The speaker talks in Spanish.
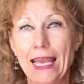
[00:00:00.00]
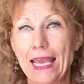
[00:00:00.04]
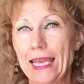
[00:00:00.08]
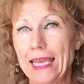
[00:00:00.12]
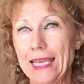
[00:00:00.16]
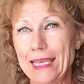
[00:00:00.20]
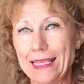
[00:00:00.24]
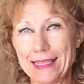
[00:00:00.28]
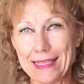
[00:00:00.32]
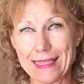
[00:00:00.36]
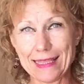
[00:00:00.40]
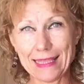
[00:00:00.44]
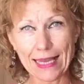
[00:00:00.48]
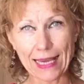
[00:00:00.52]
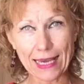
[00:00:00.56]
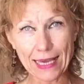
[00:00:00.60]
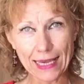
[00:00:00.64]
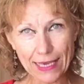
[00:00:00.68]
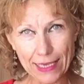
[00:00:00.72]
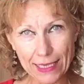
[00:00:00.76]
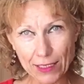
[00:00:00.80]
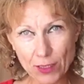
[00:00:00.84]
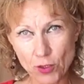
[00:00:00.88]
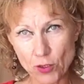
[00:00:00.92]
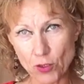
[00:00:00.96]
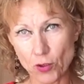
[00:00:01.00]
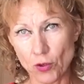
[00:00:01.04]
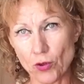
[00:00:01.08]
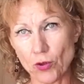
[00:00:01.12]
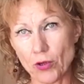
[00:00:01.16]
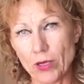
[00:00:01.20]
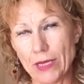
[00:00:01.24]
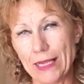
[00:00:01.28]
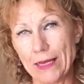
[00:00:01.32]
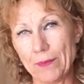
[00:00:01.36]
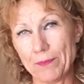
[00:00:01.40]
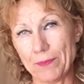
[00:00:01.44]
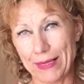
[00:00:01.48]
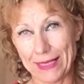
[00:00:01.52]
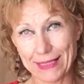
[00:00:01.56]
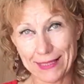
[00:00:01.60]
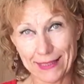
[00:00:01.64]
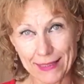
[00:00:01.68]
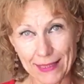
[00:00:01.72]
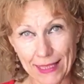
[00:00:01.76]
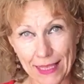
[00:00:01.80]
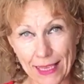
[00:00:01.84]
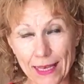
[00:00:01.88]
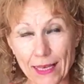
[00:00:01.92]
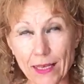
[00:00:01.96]
Está hecho el
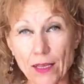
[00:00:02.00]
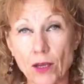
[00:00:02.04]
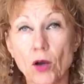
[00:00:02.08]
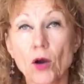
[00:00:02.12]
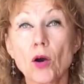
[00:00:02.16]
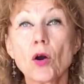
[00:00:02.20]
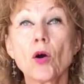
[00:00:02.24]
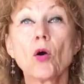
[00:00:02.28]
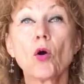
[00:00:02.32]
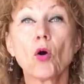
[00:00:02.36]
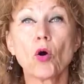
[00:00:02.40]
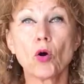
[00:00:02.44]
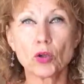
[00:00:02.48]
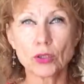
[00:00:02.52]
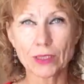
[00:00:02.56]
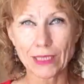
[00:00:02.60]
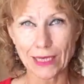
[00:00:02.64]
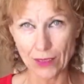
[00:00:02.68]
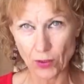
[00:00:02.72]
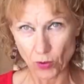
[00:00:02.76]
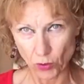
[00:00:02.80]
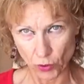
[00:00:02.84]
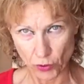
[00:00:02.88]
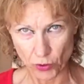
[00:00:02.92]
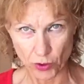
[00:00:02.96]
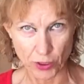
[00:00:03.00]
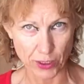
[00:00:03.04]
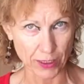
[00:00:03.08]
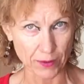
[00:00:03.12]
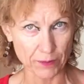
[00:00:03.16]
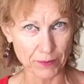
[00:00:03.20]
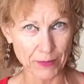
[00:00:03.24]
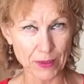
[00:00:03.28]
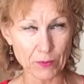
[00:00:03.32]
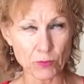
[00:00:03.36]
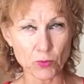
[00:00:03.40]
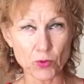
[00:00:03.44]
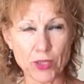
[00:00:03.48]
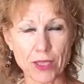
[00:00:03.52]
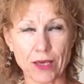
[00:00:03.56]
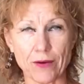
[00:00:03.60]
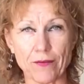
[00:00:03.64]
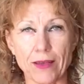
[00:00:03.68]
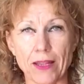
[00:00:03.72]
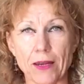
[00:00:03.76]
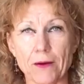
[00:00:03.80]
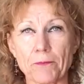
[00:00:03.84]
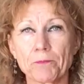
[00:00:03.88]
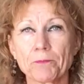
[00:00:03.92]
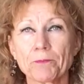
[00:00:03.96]
pastel. Otra cosa, vamos a
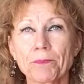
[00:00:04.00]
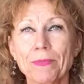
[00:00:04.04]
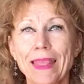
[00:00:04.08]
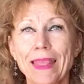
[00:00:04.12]
ver.